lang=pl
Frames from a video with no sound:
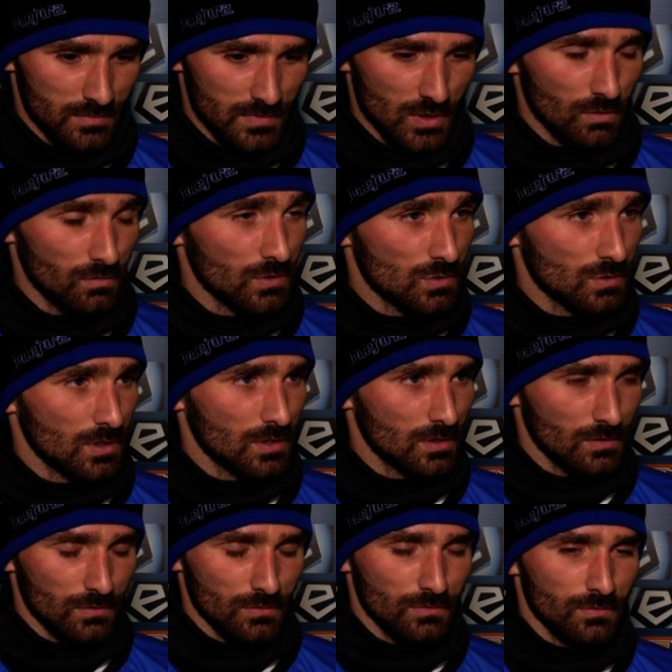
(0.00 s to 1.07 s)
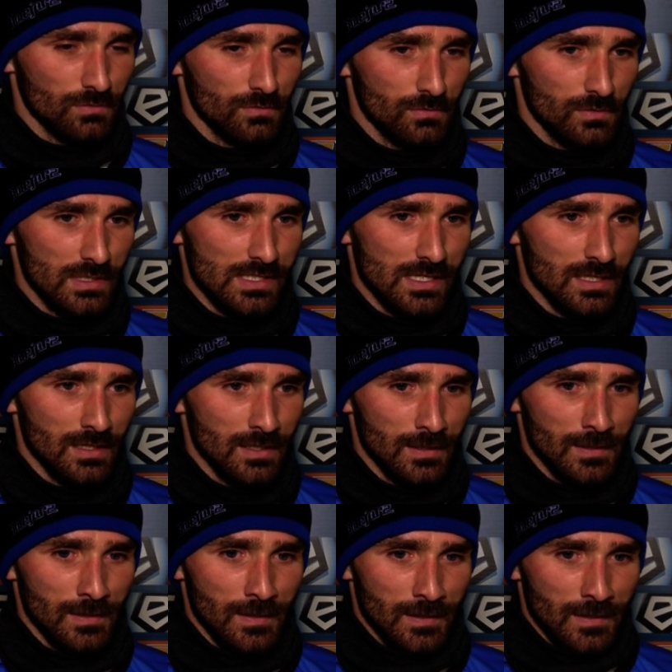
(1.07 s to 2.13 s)
zaowocuje to w, w lidze.
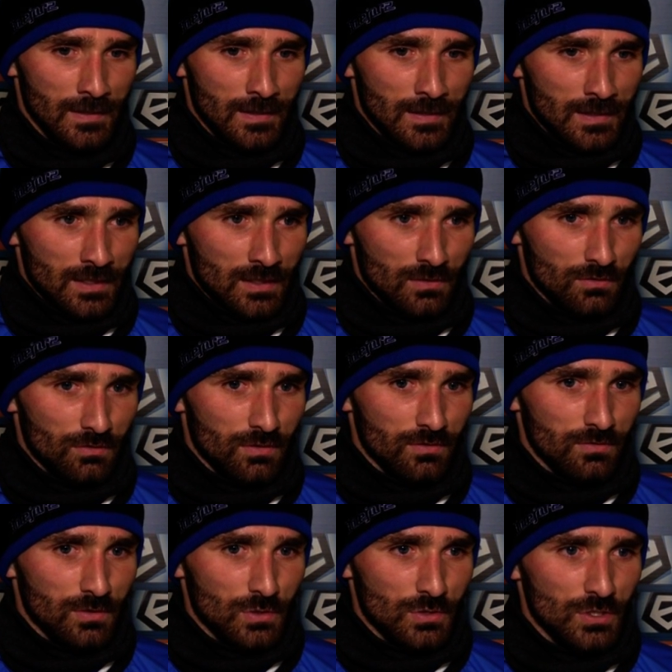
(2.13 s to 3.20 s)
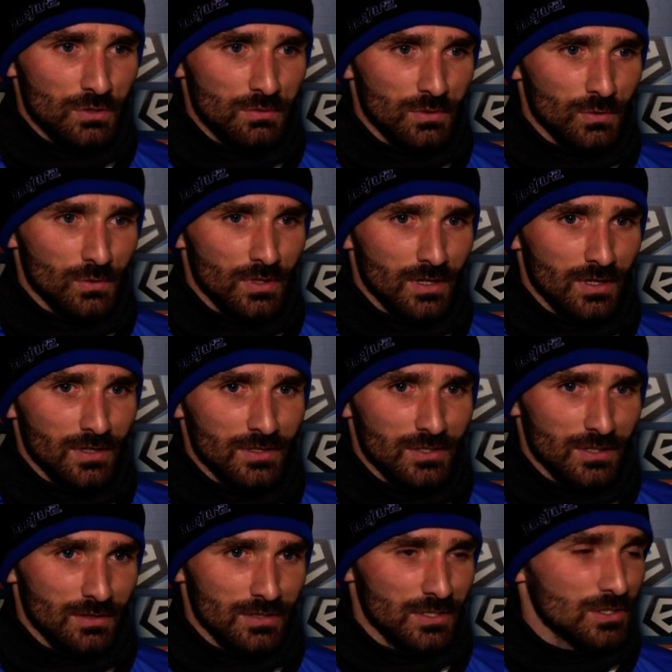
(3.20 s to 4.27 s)
No, wróciliśmy tutaj, trzeba